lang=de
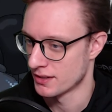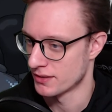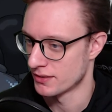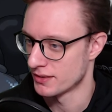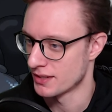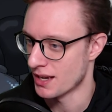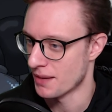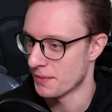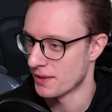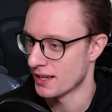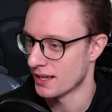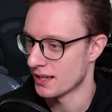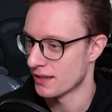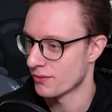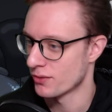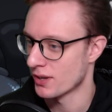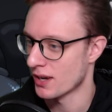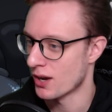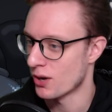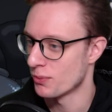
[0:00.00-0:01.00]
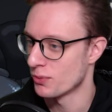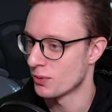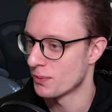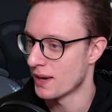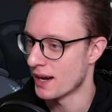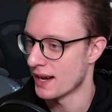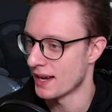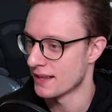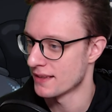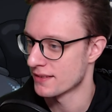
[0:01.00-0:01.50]
Und damit hätte ich wohl Raum
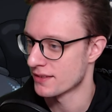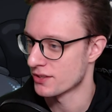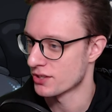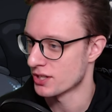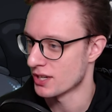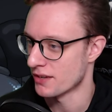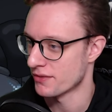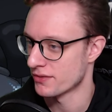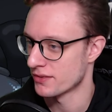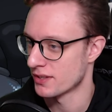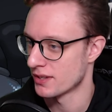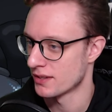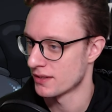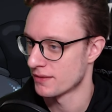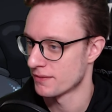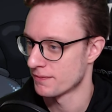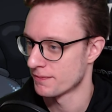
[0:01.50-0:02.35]
Nummer 1 geschafft.